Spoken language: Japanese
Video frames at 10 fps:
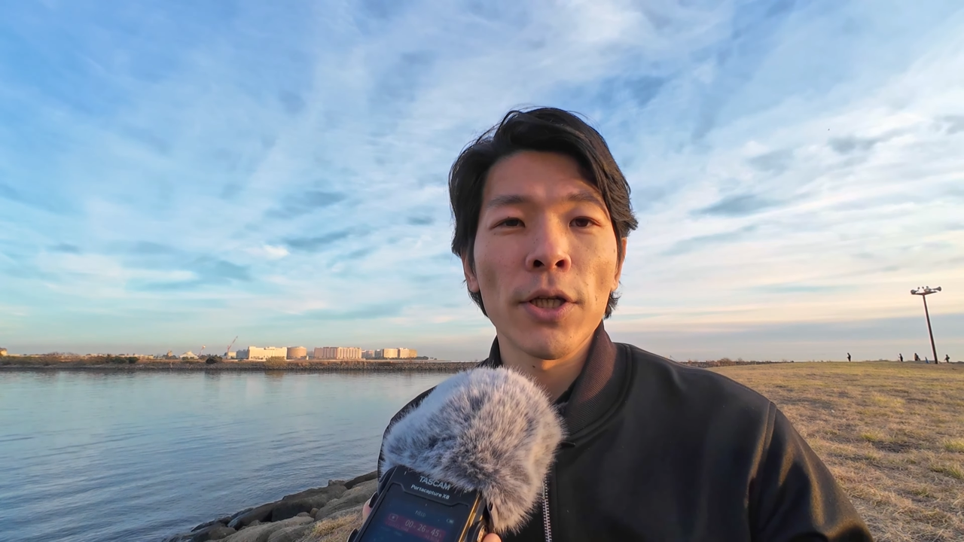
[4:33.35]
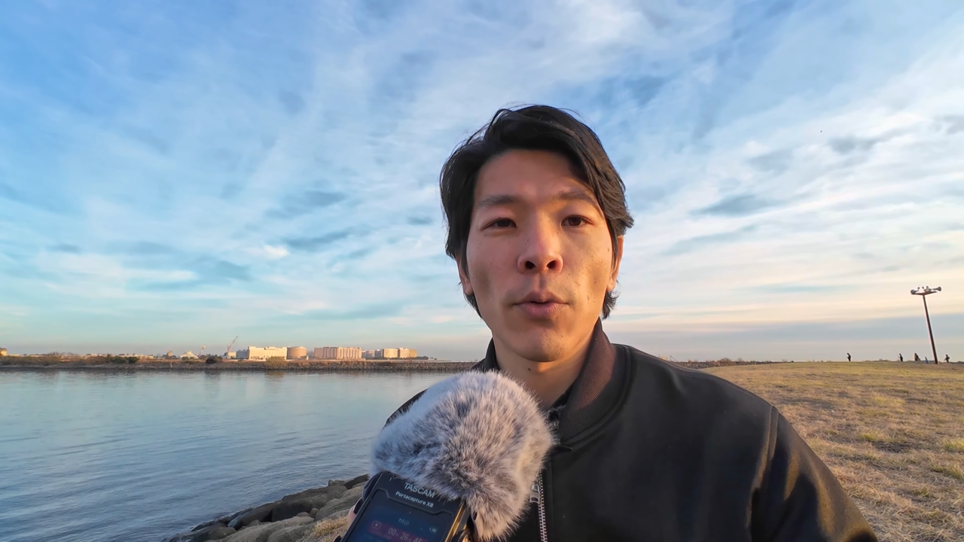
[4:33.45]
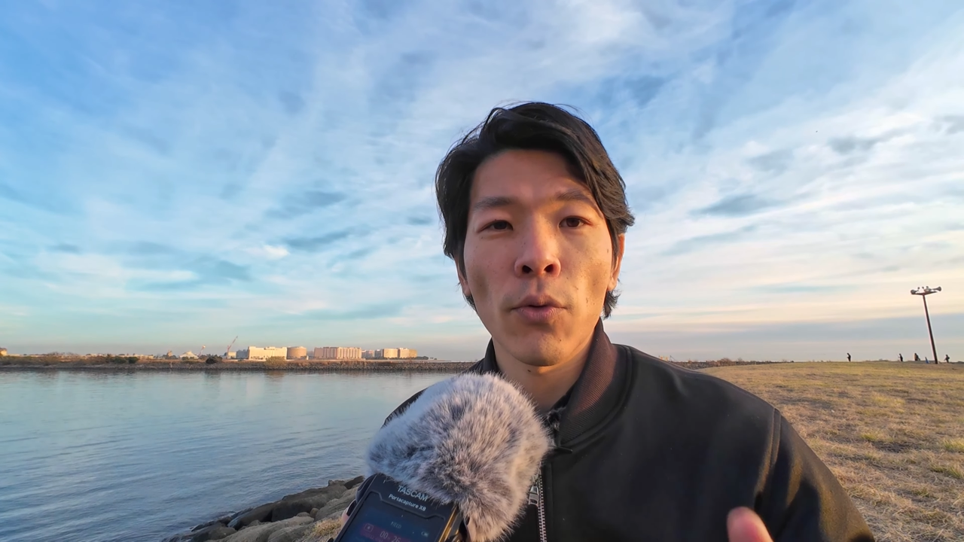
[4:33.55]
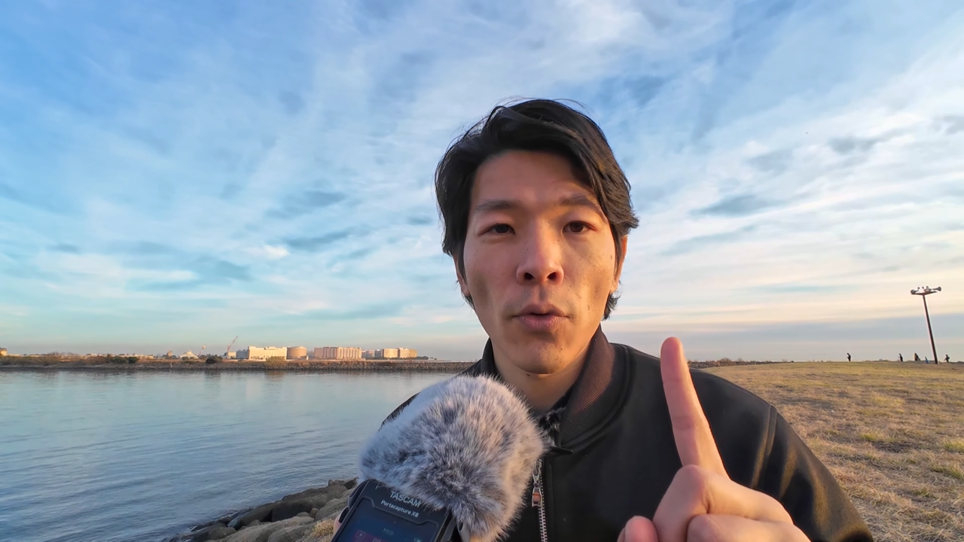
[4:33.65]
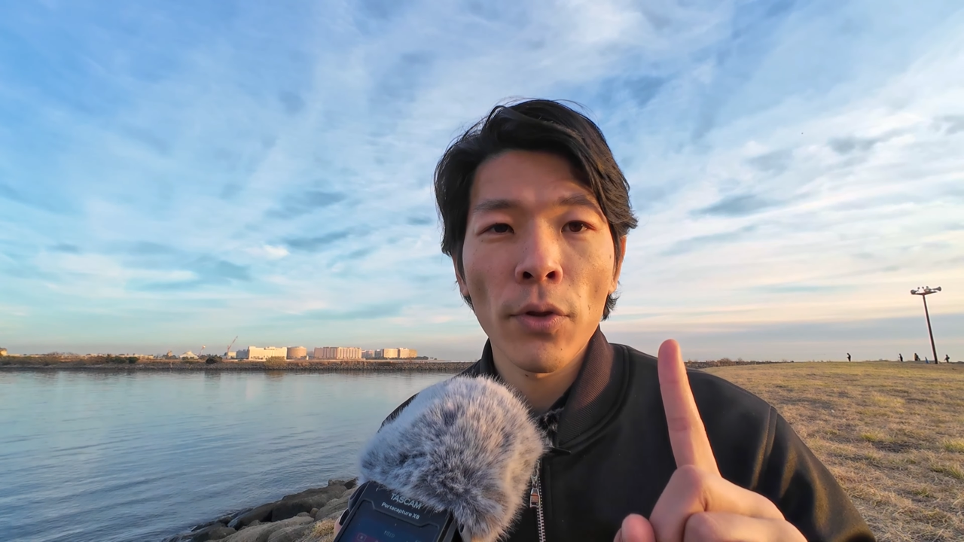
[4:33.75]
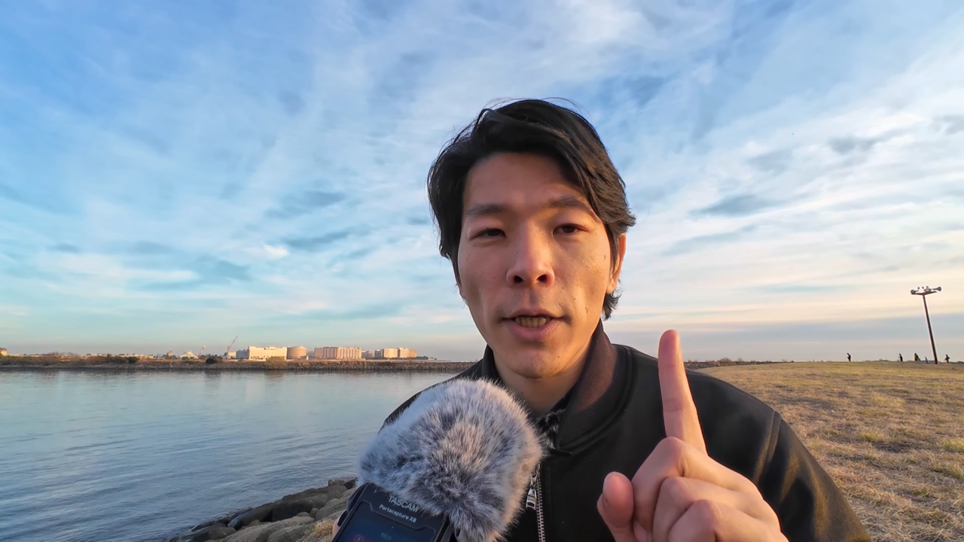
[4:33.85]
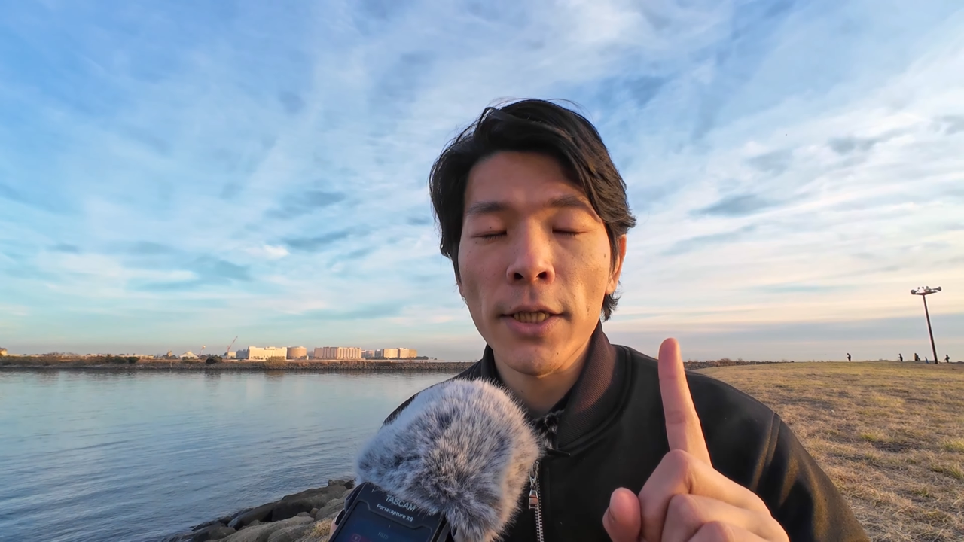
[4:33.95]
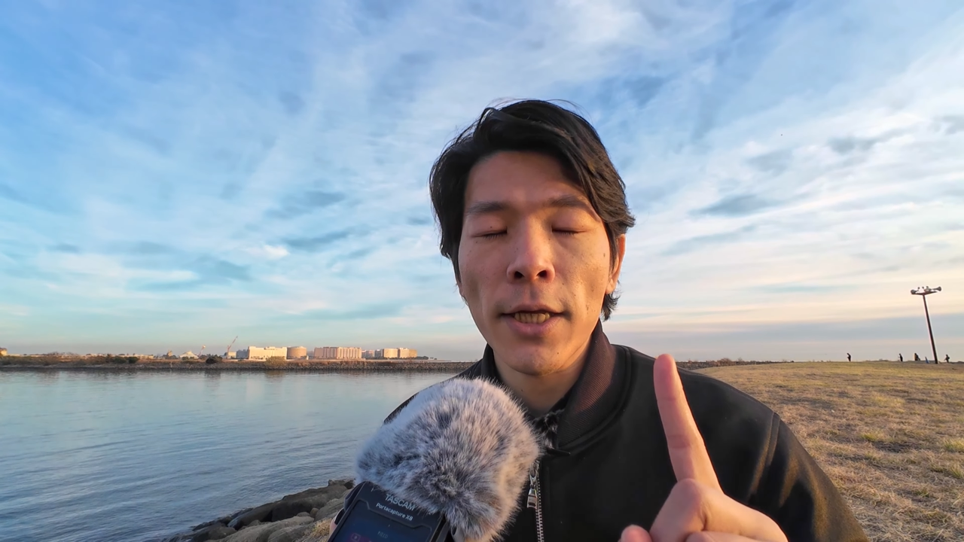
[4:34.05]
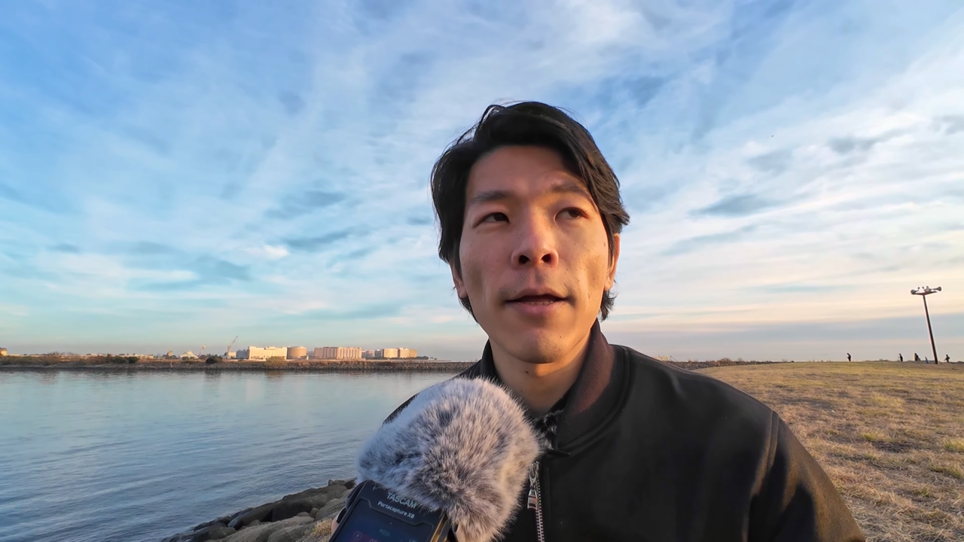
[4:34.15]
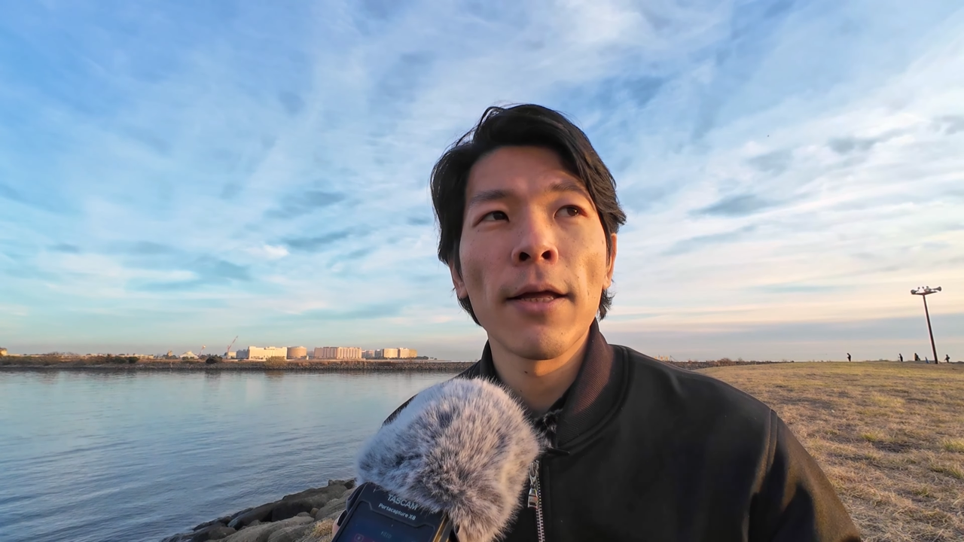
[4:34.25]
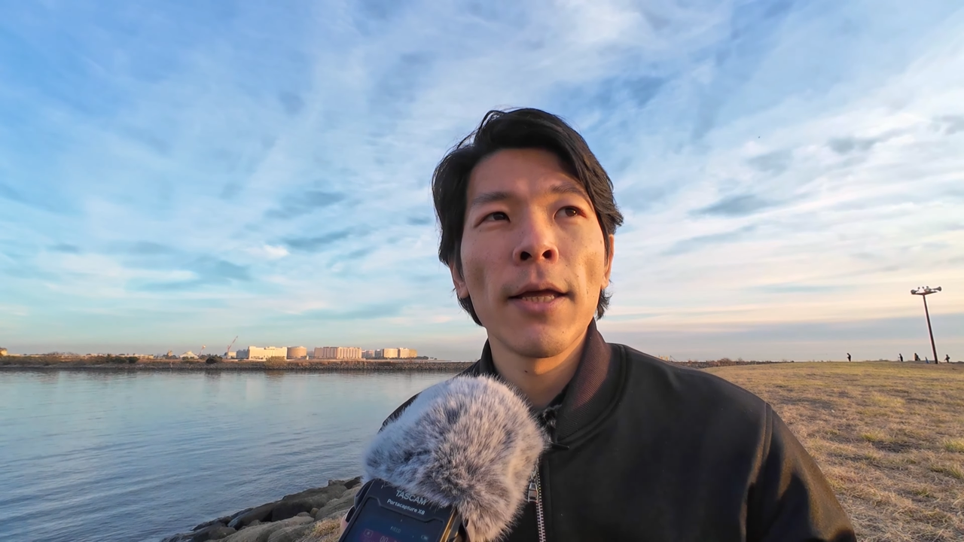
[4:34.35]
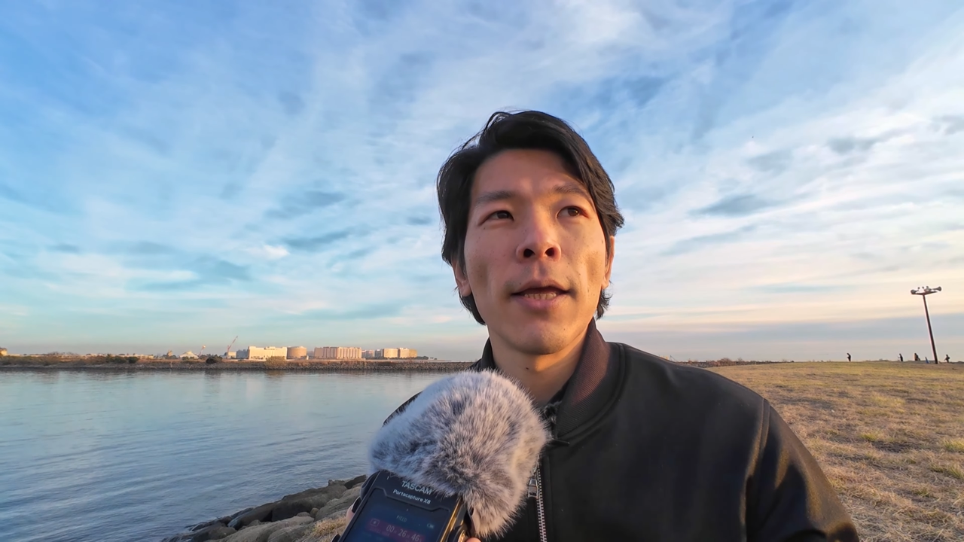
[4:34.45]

しいことでした。